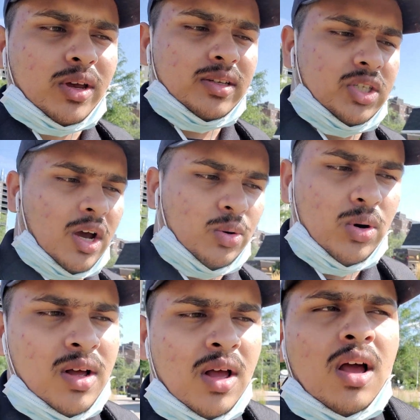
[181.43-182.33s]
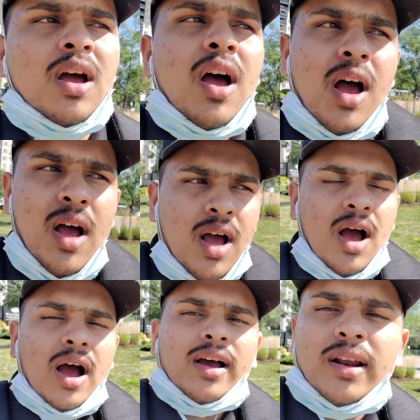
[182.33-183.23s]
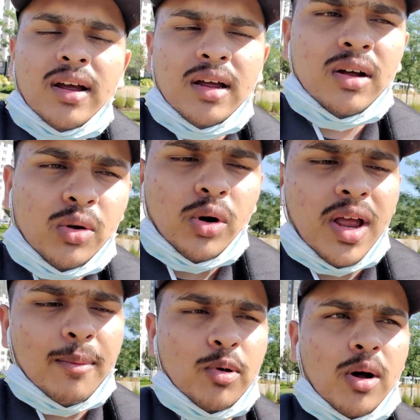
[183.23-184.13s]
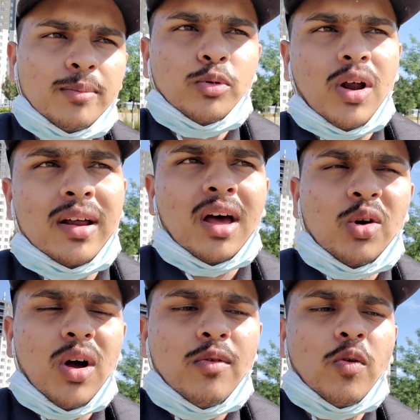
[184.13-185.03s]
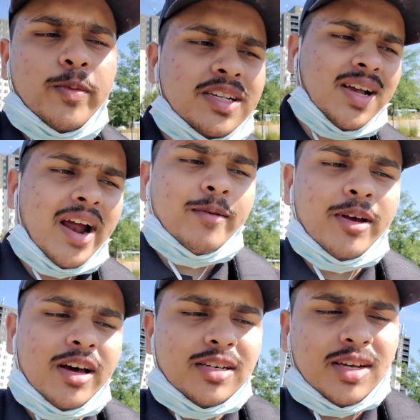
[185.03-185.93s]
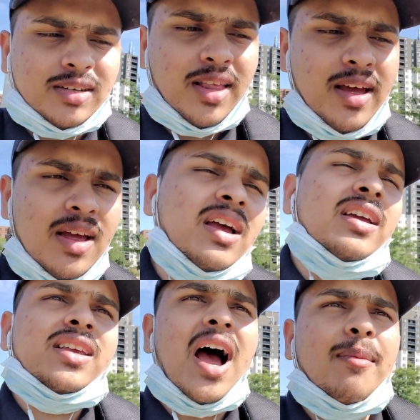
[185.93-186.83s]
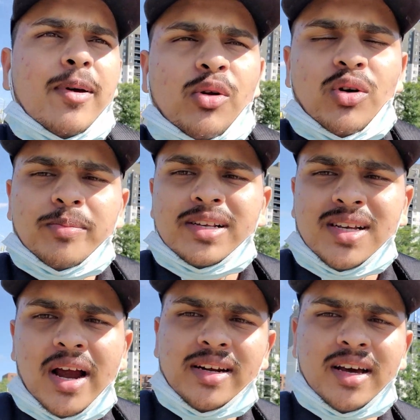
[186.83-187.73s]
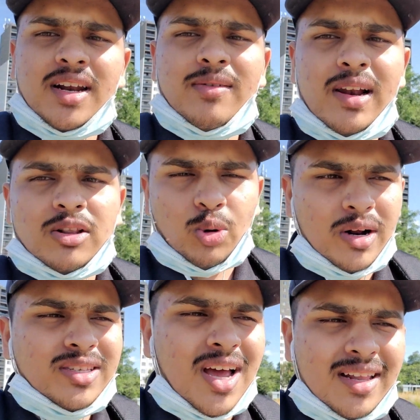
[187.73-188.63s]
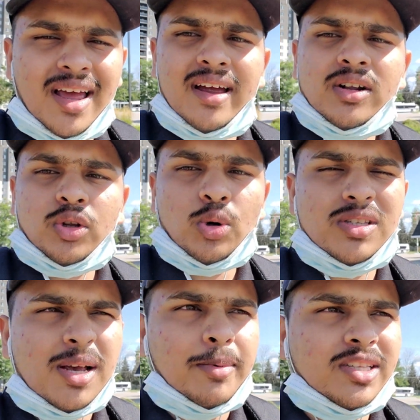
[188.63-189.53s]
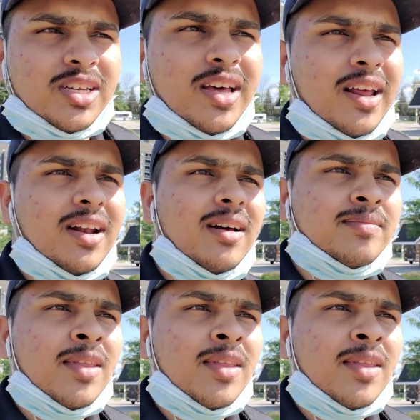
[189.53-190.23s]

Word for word: के चारों अगर कोई आपको पुराना होगा वो मिसगाइड भी कर सकता है यहाँ पे लोग मिसगाइड करने वाले थोड़े ज़्यादा हैं तो उनसे बच के रहना